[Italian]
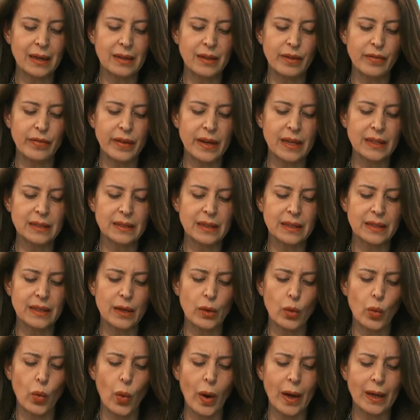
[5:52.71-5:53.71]
a differenza
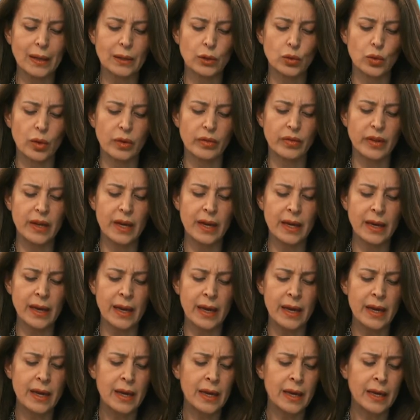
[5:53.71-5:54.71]
di quanto
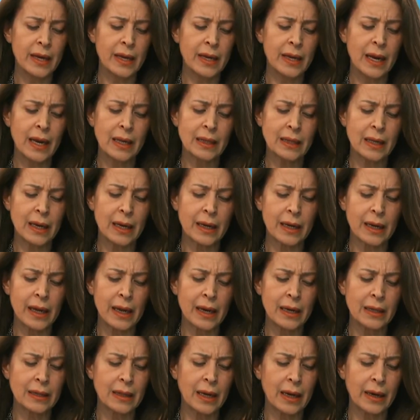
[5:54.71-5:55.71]
avviene in altre
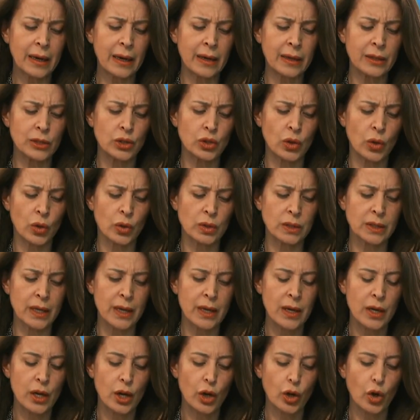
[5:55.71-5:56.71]
realtà religiose,